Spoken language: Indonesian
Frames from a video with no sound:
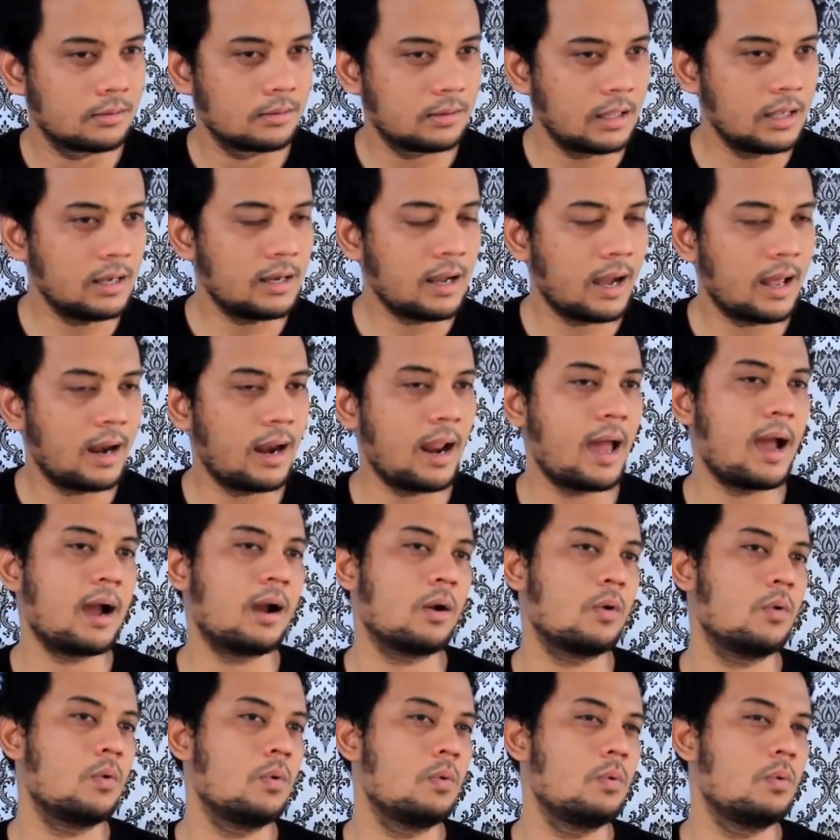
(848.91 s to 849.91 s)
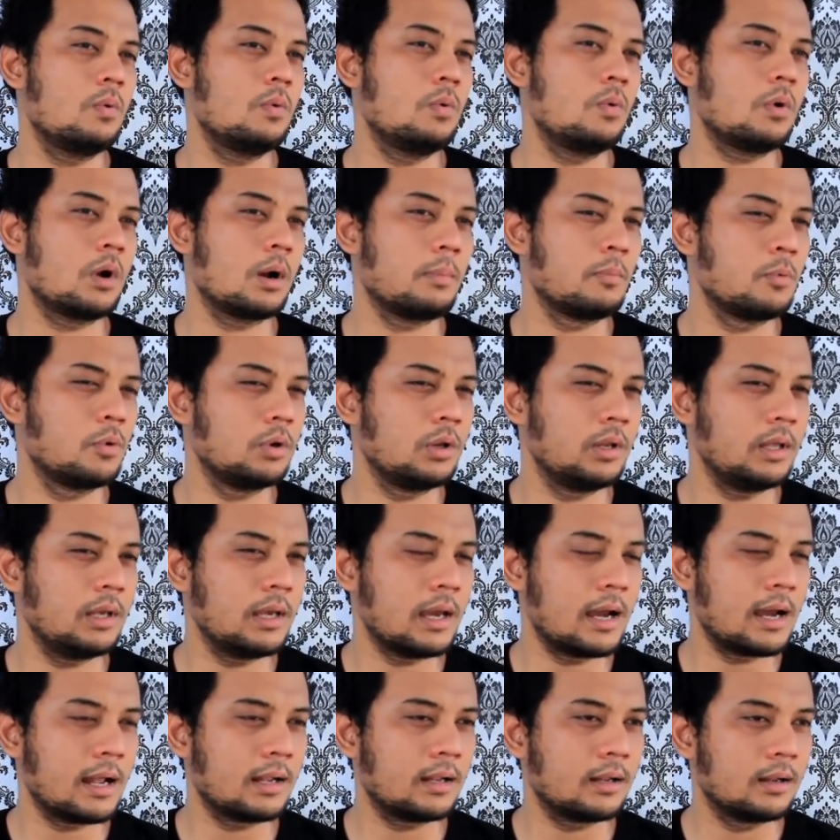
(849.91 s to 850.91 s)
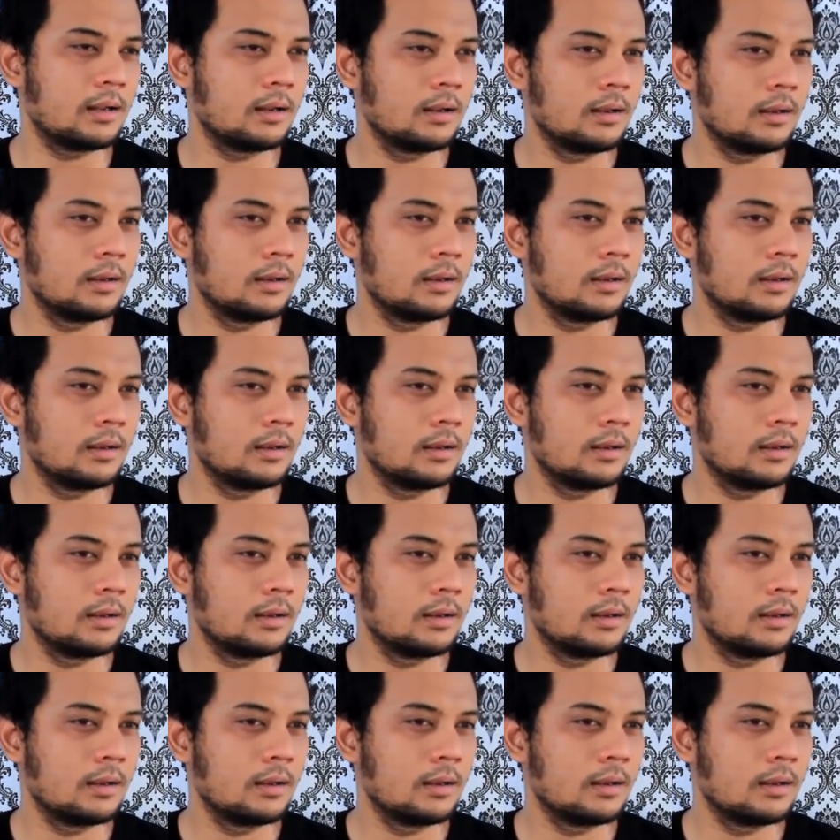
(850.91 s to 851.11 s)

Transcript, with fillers: tingkah laku kemudian